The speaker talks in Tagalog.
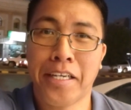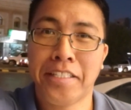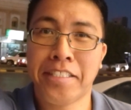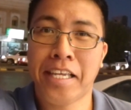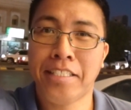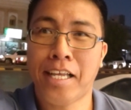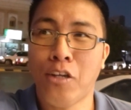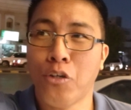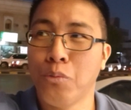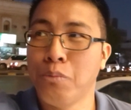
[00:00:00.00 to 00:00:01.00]
mag-stay sa
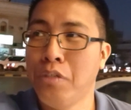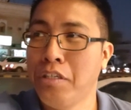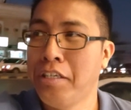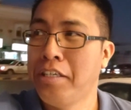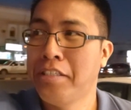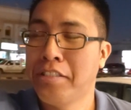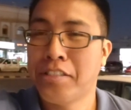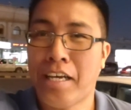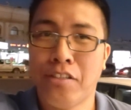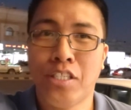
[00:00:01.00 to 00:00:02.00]
loob
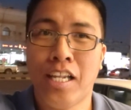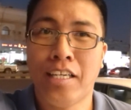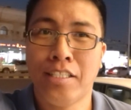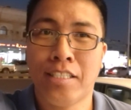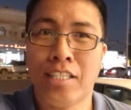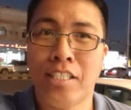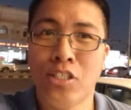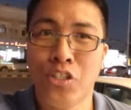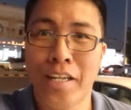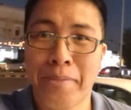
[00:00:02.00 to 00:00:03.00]
ano sila,
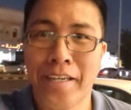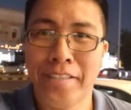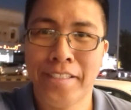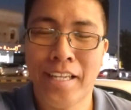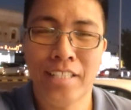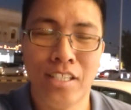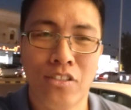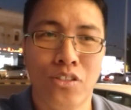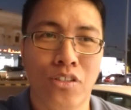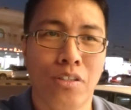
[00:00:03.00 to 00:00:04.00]
traditional pa rin sila,
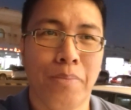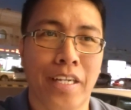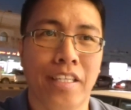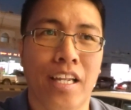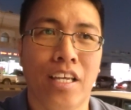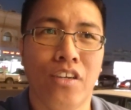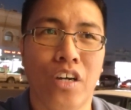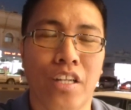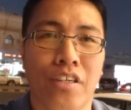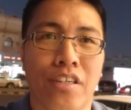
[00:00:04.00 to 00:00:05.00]
sinusunod pa rin nila
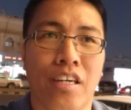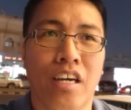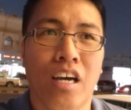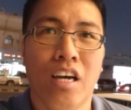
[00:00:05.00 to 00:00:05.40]
yung ano,